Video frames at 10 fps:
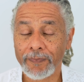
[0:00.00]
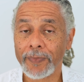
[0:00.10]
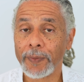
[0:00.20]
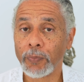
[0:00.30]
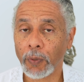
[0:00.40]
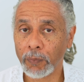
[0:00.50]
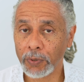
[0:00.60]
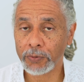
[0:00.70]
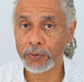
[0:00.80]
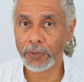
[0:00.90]
mais pour
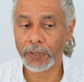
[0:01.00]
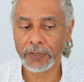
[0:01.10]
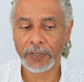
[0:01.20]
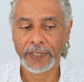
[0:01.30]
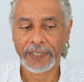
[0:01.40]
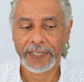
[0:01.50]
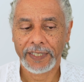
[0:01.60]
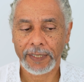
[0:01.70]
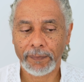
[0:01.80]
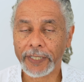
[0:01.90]
beaucoup d'autres
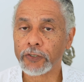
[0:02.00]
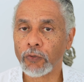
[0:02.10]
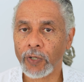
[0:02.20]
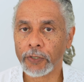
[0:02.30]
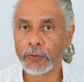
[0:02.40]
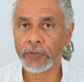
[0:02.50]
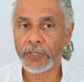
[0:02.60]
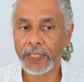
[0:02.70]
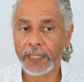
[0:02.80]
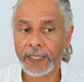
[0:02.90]
qui passeront à
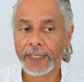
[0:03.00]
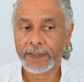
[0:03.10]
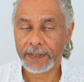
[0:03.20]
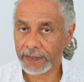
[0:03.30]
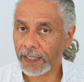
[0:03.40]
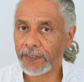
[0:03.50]
côté, ça sera